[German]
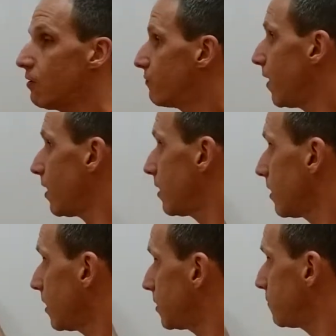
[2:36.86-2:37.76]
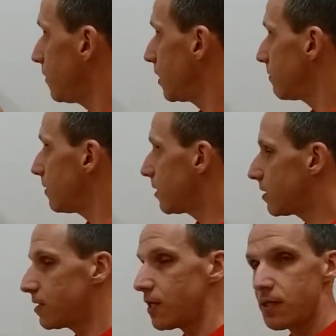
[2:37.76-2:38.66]
Weiter geht's wieder
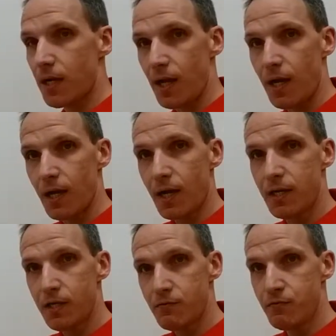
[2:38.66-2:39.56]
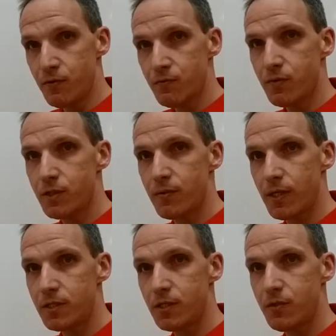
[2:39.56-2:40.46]
mit der 3. Kann ich
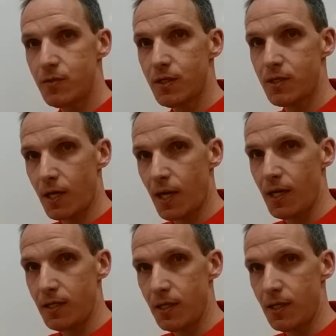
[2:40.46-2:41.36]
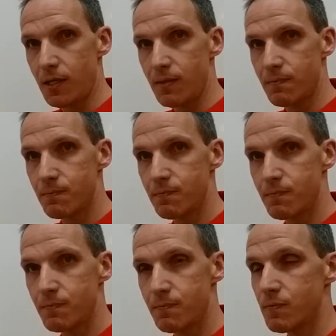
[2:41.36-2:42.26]
25 durch 3 teilen?
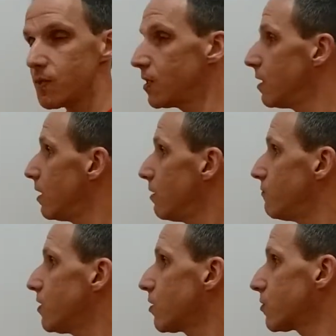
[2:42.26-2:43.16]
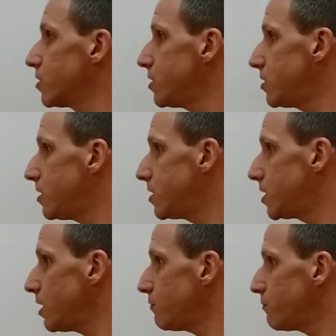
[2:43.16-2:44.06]
Wie groß ist die
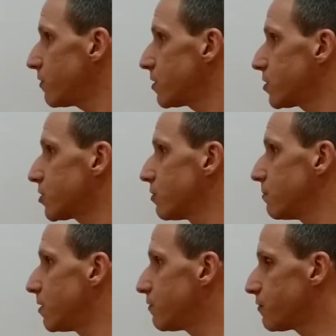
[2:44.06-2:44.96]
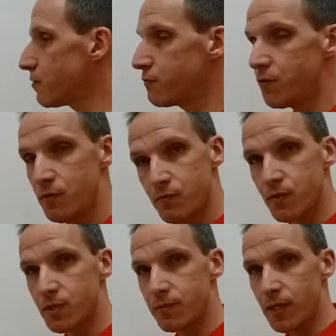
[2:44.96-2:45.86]
Ziffernsumme von
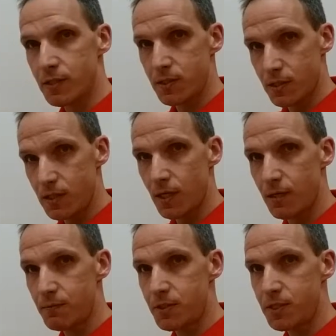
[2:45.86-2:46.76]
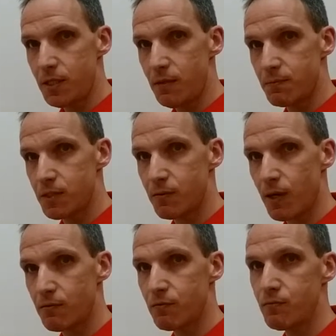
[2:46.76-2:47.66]
25? Die ergibt 7.
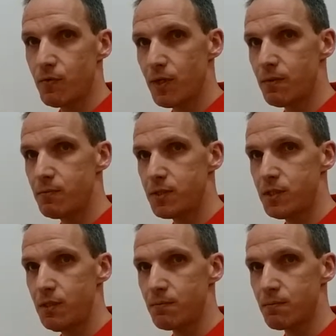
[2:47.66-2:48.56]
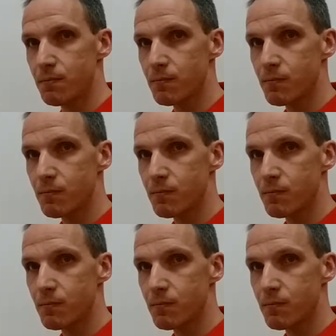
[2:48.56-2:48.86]
2 und 5 ergibt 7.